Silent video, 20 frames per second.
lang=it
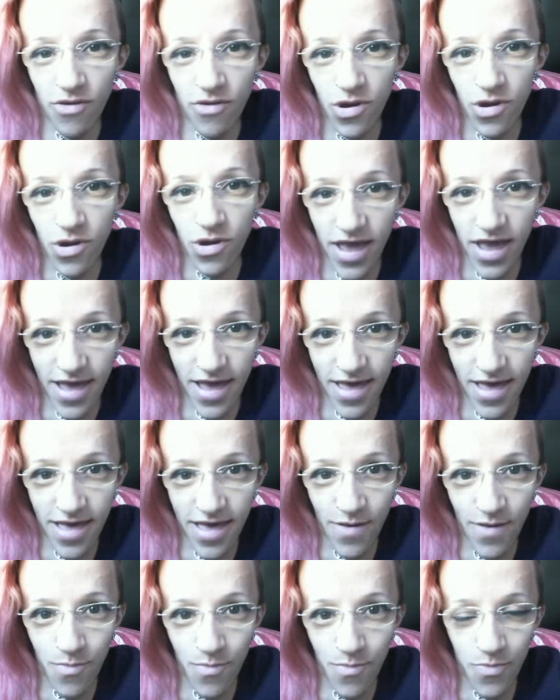quello
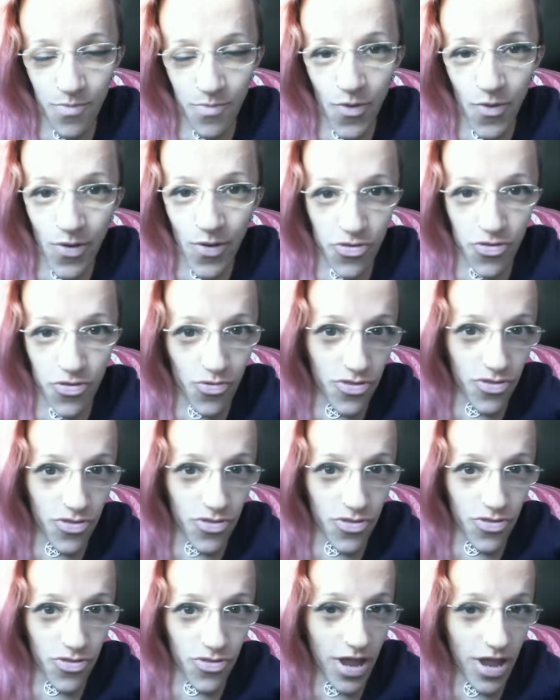che un po' è
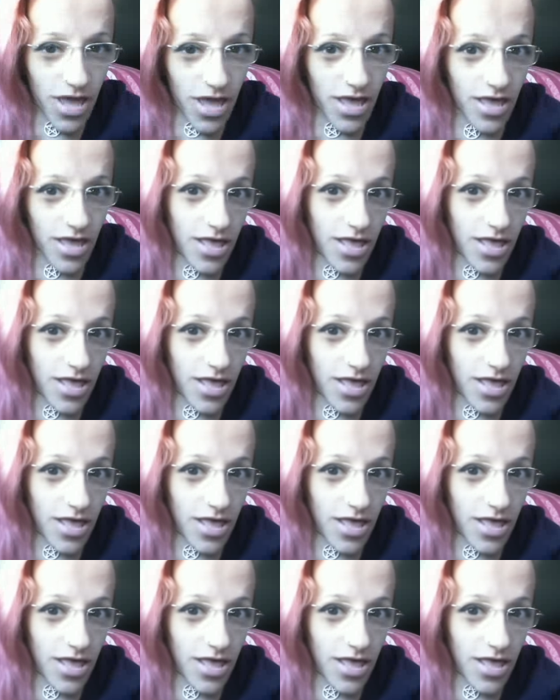successo nei,